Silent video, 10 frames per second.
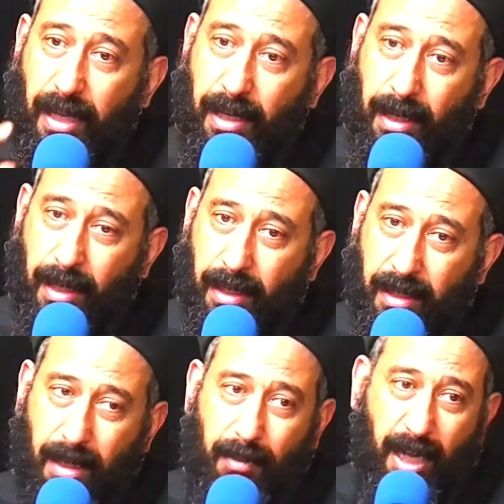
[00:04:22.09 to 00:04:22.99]

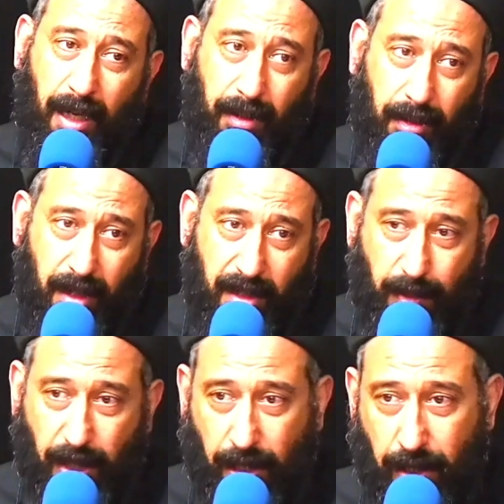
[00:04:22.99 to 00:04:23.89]
شفاهنا ذبيحة
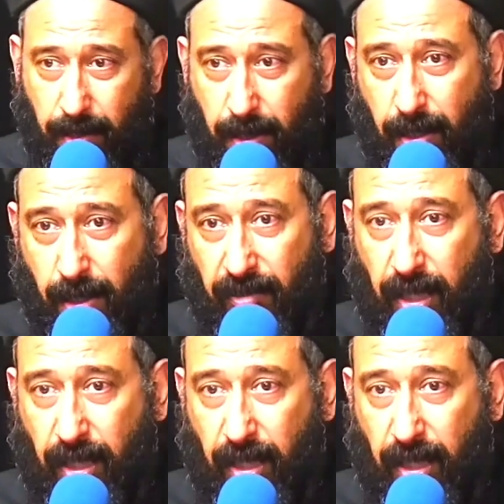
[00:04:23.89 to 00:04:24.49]
التسبيح